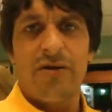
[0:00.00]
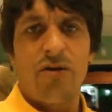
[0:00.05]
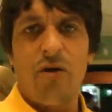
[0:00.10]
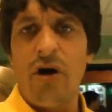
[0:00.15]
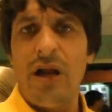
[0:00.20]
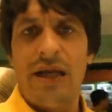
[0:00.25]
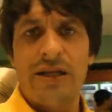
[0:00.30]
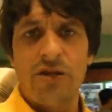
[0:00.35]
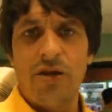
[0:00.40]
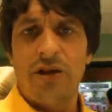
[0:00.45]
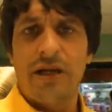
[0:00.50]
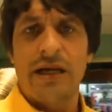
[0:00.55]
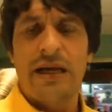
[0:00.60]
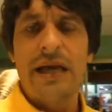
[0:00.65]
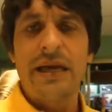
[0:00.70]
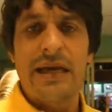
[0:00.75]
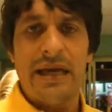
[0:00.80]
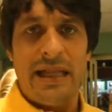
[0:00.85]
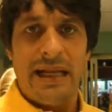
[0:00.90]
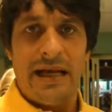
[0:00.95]
todas las ostras
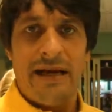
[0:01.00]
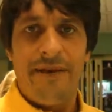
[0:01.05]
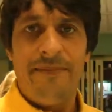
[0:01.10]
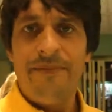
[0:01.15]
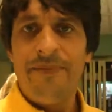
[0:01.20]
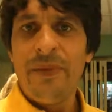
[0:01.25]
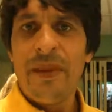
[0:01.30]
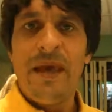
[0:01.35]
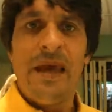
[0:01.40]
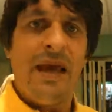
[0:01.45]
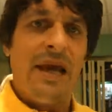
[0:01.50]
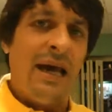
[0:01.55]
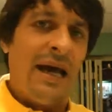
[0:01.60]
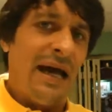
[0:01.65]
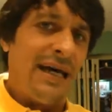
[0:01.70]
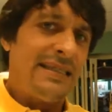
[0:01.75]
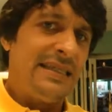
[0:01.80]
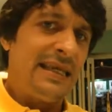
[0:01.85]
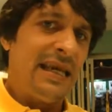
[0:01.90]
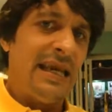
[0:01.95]
que quieran.
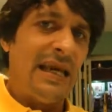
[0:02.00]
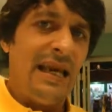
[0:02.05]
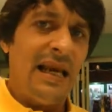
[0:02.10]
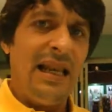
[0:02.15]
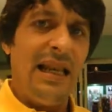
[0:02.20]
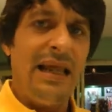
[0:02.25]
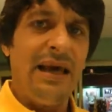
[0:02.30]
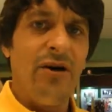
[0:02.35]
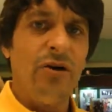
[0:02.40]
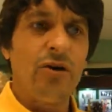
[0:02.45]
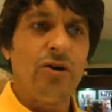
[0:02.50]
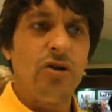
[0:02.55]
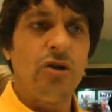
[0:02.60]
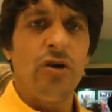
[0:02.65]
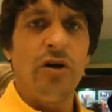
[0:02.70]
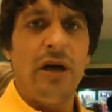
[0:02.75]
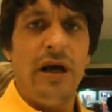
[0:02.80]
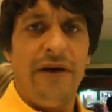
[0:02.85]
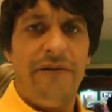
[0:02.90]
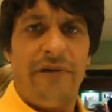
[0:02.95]
Así que el
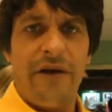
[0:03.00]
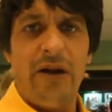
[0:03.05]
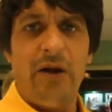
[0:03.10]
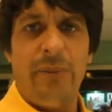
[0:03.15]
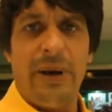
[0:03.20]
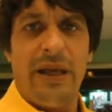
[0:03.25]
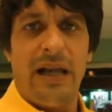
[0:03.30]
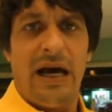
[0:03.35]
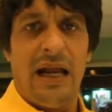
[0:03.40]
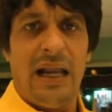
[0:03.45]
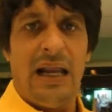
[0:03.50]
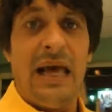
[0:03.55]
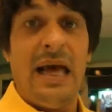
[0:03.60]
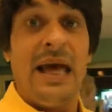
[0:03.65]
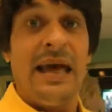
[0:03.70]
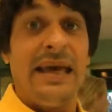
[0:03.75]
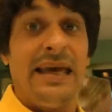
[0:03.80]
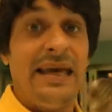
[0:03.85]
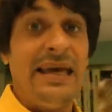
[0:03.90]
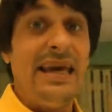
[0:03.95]
negocio es fenomenal.
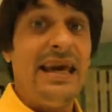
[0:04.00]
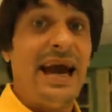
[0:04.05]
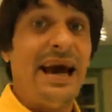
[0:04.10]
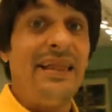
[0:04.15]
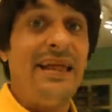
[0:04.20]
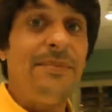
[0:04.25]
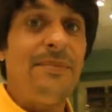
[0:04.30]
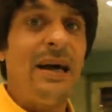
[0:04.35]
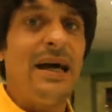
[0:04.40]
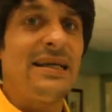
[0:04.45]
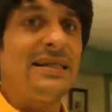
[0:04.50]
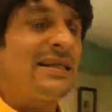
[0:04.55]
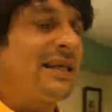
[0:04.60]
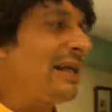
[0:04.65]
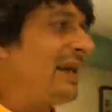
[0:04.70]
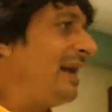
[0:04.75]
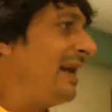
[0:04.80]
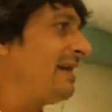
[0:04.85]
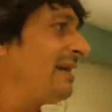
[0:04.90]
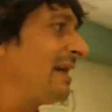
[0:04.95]
Y además,
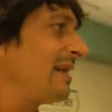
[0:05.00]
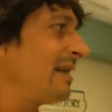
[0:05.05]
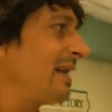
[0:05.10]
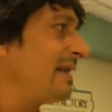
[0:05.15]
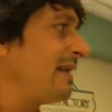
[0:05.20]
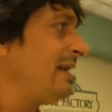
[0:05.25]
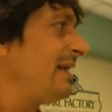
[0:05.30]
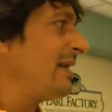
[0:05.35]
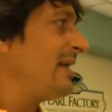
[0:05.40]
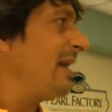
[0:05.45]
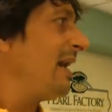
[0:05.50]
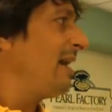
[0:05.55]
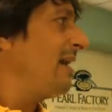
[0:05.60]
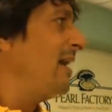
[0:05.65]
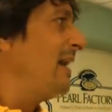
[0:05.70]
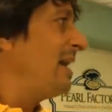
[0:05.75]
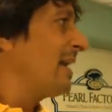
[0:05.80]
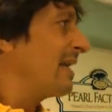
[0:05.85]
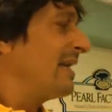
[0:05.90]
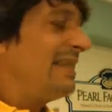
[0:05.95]
esta estrategia,
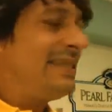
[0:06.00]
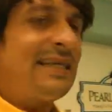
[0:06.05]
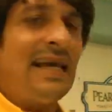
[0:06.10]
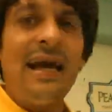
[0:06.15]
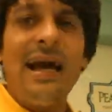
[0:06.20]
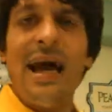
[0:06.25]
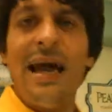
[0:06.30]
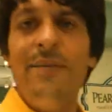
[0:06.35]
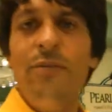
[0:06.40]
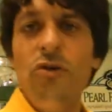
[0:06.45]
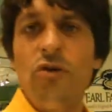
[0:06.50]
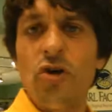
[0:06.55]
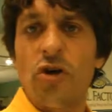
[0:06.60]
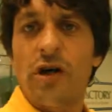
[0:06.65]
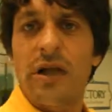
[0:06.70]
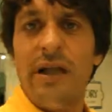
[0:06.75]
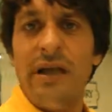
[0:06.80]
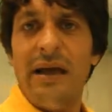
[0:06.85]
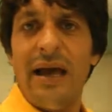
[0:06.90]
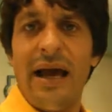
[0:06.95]
quizá hay, muchos,
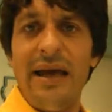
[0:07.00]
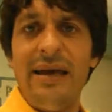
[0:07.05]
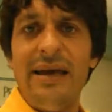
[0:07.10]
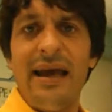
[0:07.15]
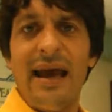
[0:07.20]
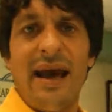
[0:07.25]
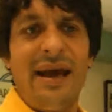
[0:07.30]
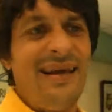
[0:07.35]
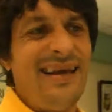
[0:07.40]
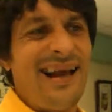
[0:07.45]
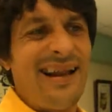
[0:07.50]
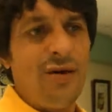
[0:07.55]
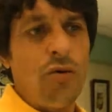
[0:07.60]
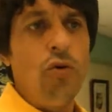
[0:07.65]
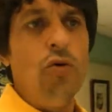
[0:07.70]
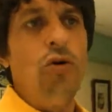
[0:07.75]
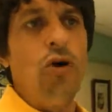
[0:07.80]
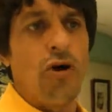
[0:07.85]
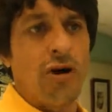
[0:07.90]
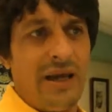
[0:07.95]
hay,
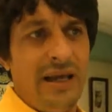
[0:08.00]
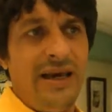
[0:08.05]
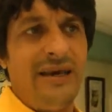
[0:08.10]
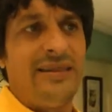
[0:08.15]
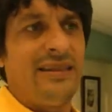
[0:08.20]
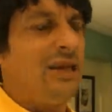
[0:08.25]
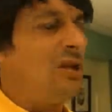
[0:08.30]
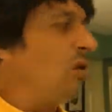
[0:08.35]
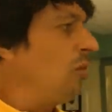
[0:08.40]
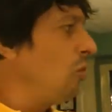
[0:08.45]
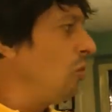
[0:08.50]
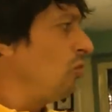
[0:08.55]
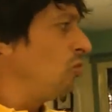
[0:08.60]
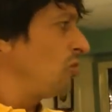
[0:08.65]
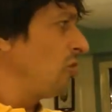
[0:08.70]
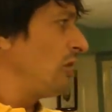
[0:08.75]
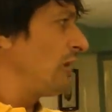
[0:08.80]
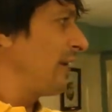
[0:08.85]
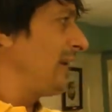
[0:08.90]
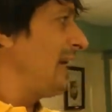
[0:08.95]
algunos clientes, no
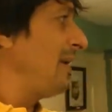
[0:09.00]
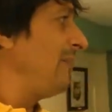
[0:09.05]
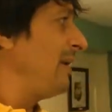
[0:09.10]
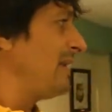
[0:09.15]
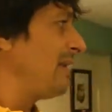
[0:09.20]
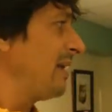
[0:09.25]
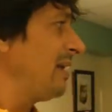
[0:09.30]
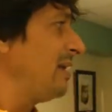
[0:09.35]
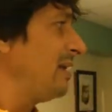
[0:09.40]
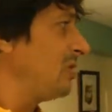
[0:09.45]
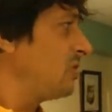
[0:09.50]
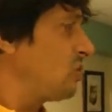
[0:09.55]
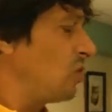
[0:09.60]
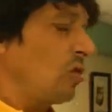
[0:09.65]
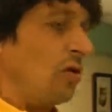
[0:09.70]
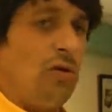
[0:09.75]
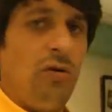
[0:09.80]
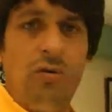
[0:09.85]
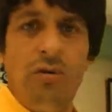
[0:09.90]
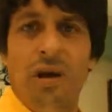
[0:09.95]
muchos, realmente
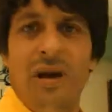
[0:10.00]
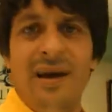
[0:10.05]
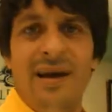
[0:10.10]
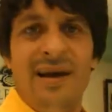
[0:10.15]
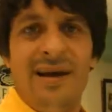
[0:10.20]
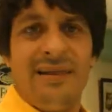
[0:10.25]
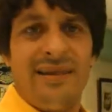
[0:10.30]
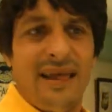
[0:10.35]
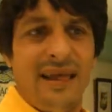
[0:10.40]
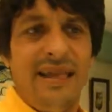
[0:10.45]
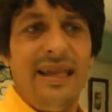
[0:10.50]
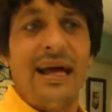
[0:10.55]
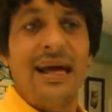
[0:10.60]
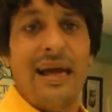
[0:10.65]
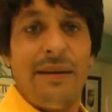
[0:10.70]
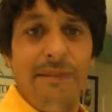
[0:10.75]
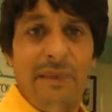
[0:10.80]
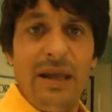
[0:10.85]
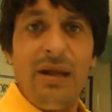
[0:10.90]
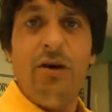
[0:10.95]
son, te diría
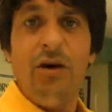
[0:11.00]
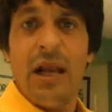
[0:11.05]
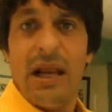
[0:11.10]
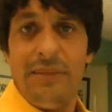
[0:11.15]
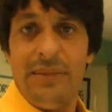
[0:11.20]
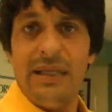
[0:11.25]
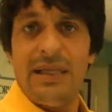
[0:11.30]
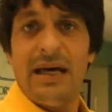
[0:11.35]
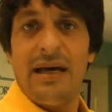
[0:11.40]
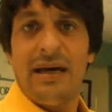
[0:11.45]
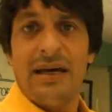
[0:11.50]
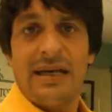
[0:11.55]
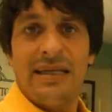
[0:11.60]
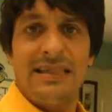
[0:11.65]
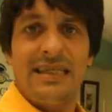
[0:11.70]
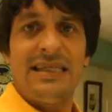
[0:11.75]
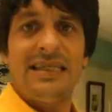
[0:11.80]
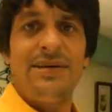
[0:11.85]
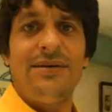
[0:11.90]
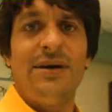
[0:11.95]
que menos de la mitad que
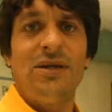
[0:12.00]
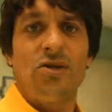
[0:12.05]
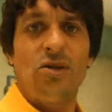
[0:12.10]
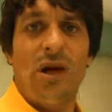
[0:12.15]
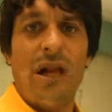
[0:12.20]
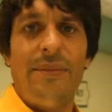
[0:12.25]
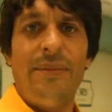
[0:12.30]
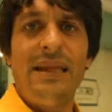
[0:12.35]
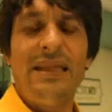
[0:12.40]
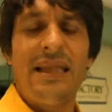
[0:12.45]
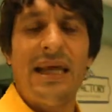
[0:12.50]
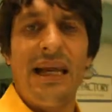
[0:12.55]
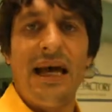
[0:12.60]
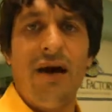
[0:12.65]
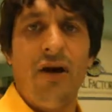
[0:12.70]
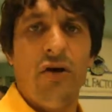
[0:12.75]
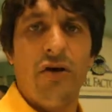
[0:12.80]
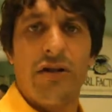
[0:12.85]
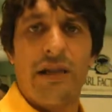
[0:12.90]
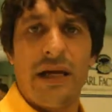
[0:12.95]
se llevan solamente
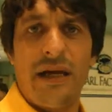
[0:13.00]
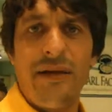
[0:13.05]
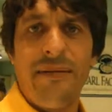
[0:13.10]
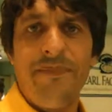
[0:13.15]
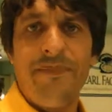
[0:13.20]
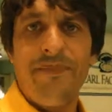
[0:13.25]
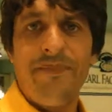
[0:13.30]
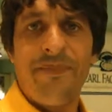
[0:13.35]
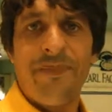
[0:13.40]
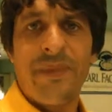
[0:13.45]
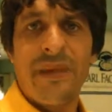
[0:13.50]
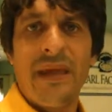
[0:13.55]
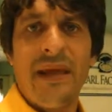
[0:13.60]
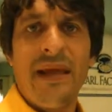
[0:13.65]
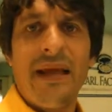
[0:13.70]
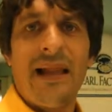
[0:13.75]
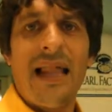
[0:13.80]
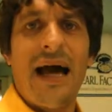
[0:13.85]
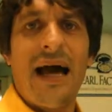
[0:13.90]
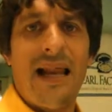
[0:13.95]
la ostra,
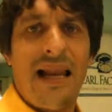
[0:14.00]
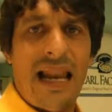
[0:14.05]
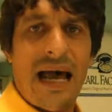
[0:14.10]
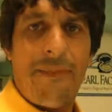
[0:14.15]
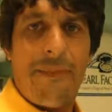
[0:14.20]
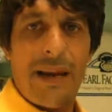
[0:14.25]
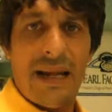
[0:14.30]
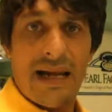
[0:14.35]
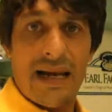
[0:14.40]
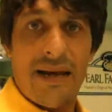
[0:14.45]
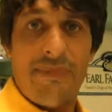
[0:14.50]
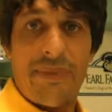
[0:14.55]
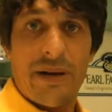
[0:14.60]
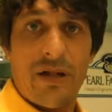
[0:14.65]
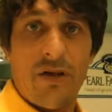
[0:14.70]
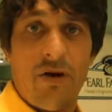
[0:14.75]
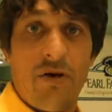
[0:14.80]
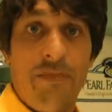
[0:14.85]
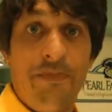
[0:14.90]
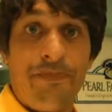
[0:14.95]
la, la perla,
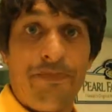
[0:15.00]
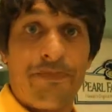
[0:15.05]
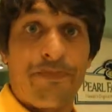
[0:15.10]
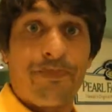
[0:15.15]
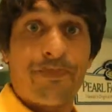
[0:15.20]
perdón,